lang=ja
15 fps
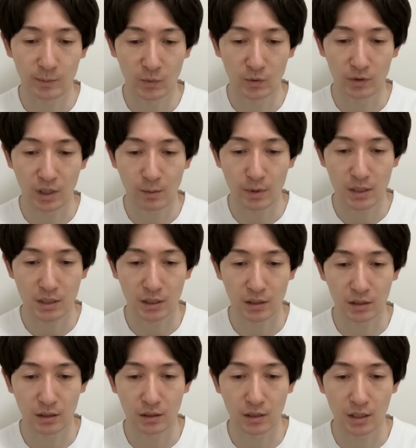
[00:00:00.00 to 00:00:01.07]
もう食べちゃっ
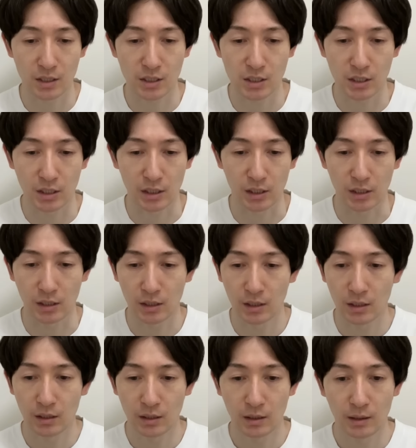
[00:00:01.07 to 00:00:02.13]
たし。
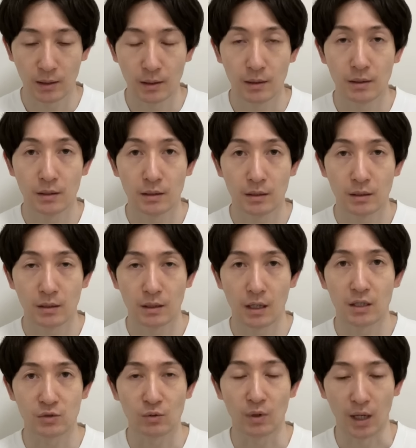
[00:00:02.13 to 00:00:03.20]

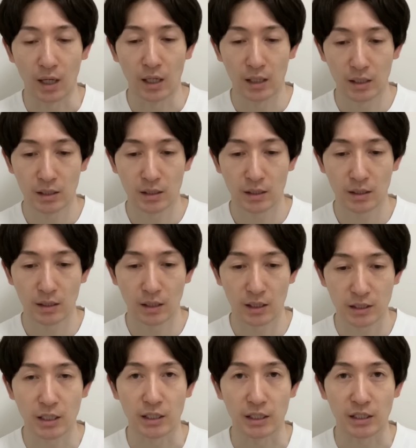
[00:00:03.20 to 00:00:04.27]
あ、そっか。
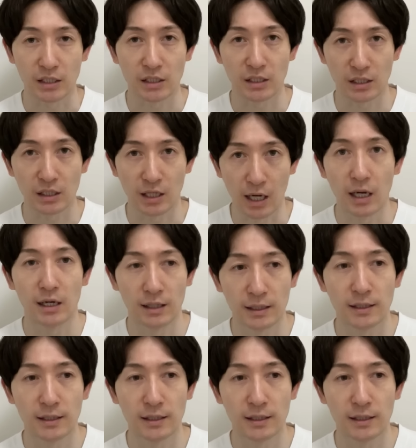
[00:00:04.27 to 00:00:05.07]
じゃあいいいか。